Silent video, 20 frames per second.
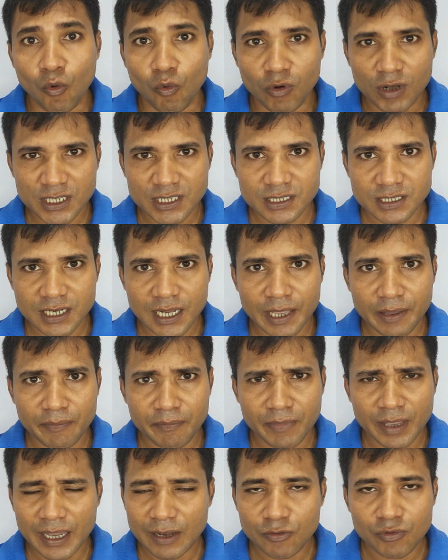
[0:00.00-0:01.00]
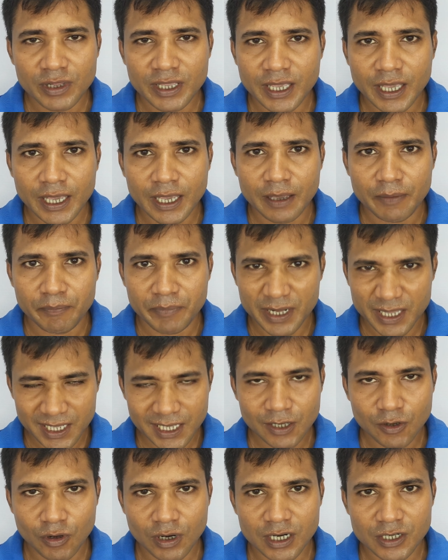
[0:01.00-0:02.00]
ওয়াশ টাইম এগুলিকে
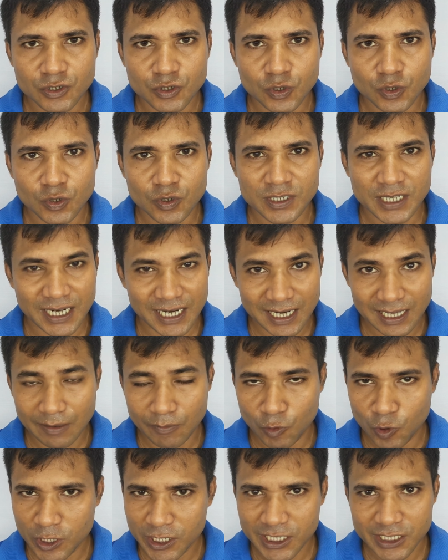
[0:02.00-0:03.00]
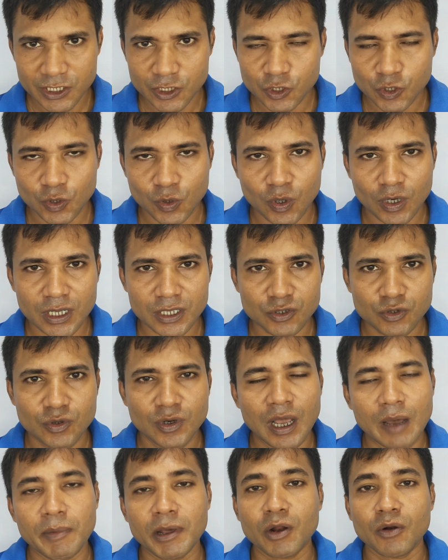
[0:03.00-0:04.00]
বৃদ্ধি করার জন্য চ্যানেলকে মনিটাইজেশন করার জন্য
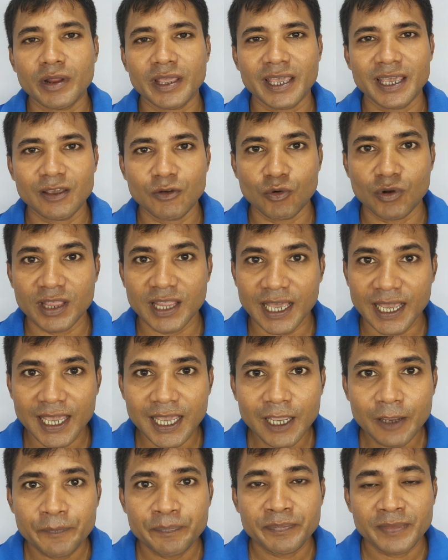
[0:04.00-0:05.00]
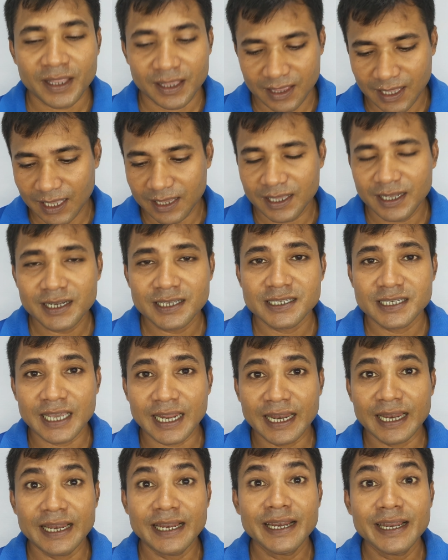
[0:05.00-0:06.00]
আবার অনেকেই করে থাকে তাদের
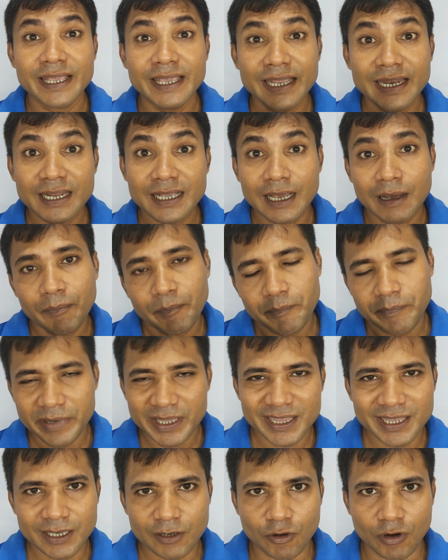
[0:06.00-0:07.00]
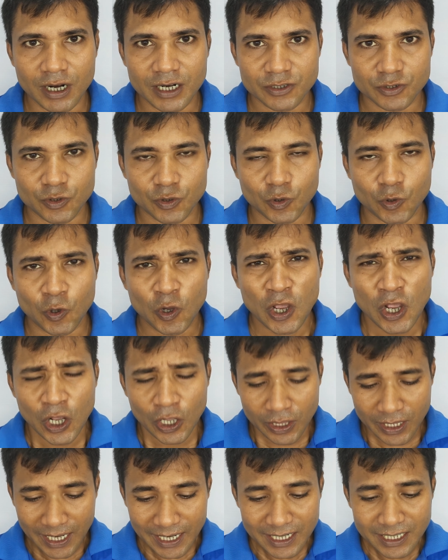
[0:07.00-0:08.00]
চ্যানেলের ইনকাম বৃদ্ধি করার জন্য
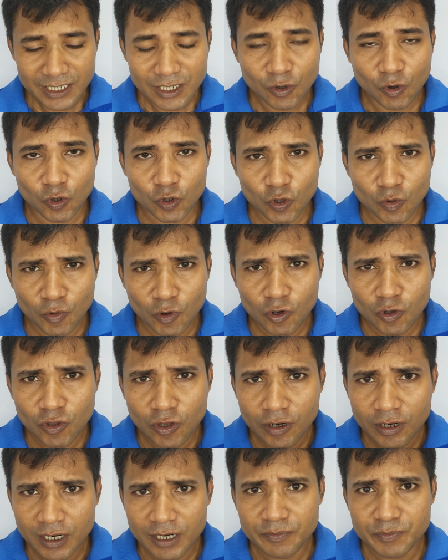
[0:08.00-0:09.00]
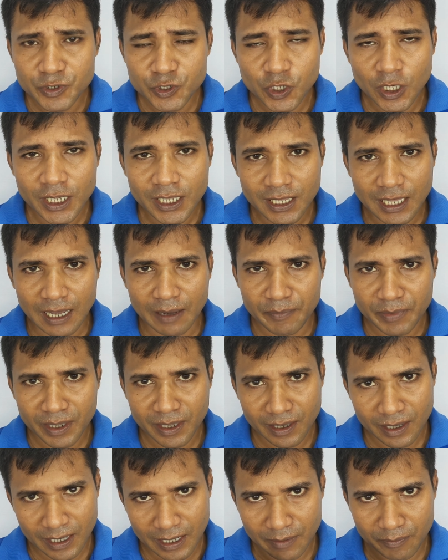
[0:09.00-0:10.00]
তো এটি যে কত বড় ধরনের বিষয় তা আমি
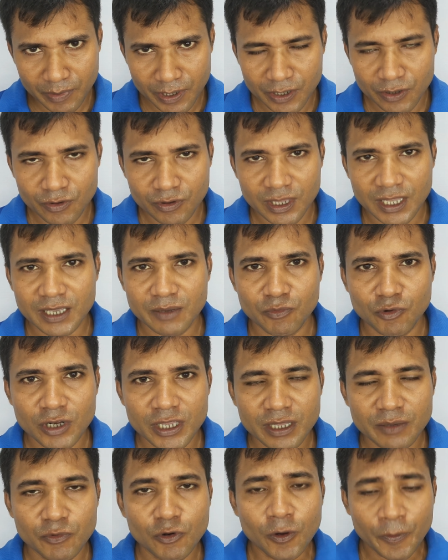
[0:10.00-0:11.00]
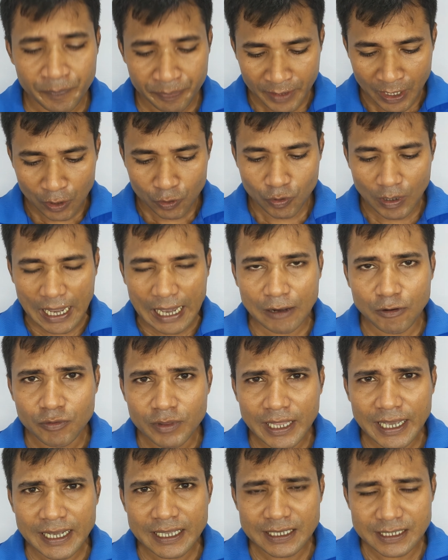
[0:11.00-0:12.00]
এই ভিডিওতেই বলে দিব তো এখন
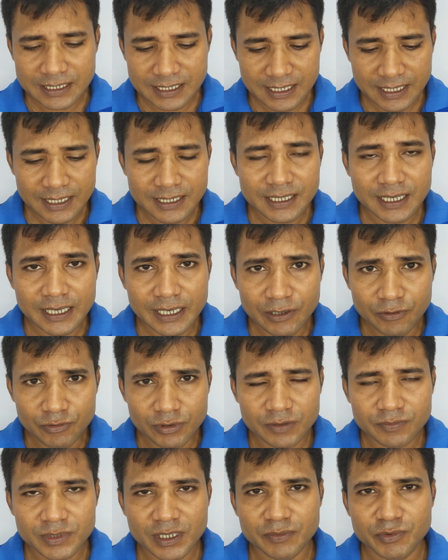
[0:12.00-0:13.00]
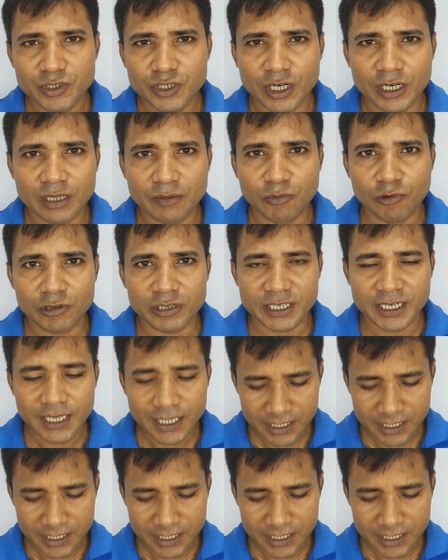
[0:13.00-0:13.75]
দেখা যাচ্ছে যে ইউটিউব যে বিষয়টি বলছে